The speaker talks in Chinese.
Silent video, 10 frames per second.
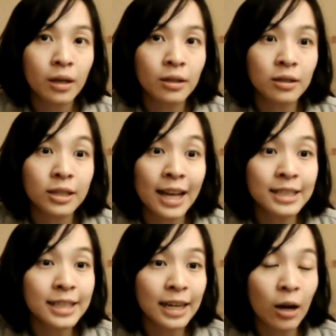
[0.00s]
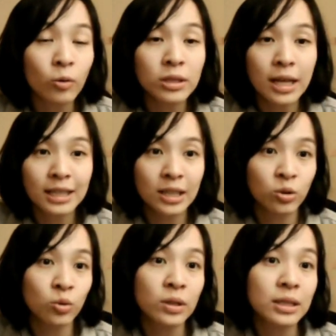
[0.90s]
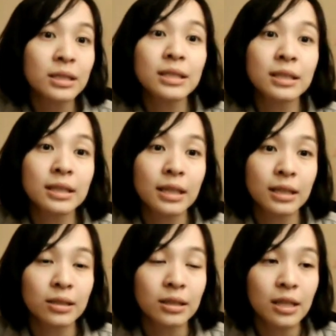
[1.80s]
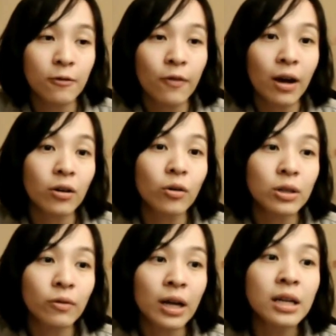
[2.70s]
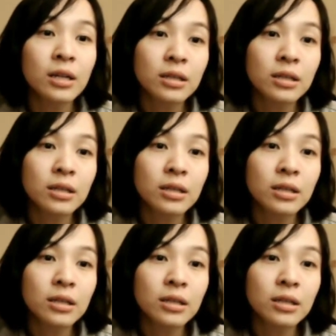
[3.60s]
呃感想啊，或者他想说的事情的一个地方哦，因为